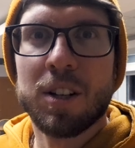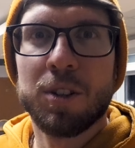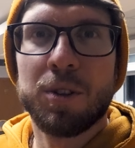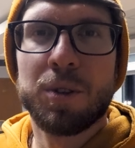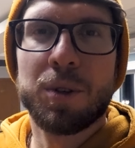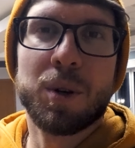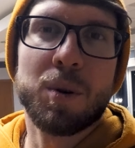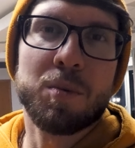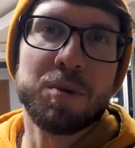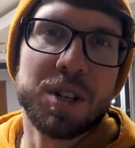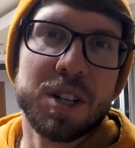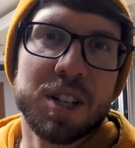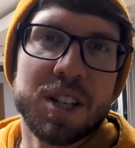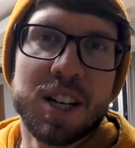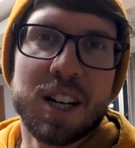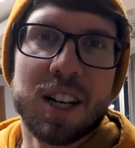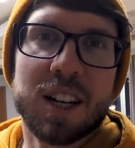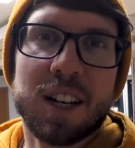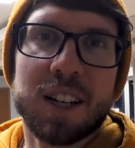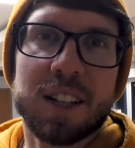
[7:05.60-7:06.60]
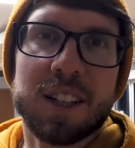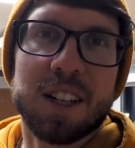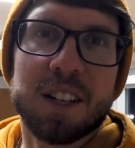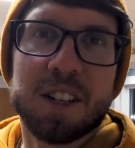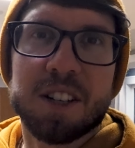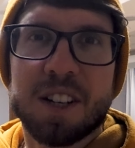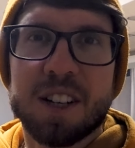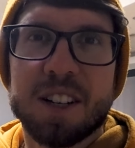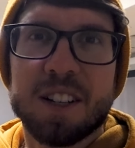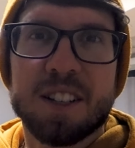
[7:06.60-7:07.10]
drugą część nagrań.
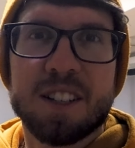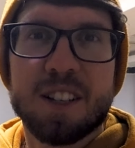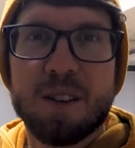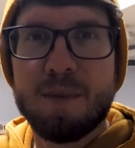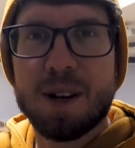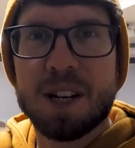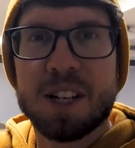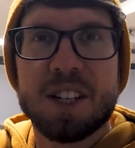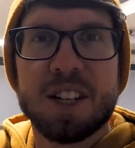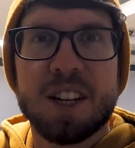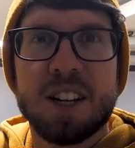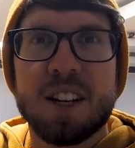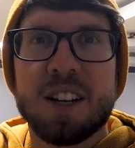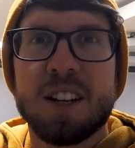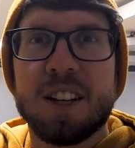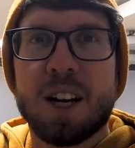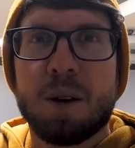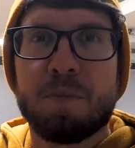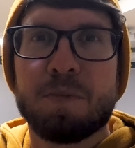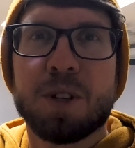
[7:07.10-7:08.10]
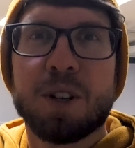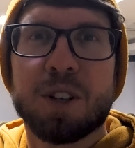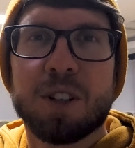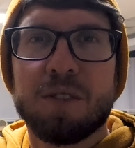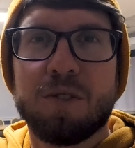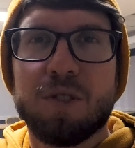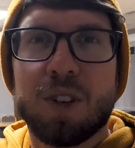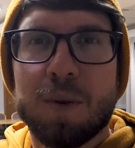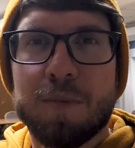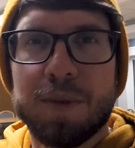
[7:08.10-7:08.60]
Także zobaczcie, jak
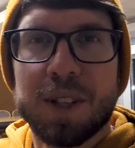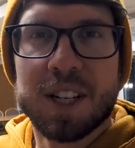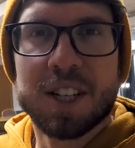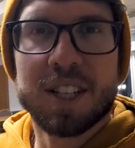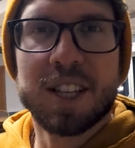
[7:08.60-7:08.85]
przygotowujemy nasz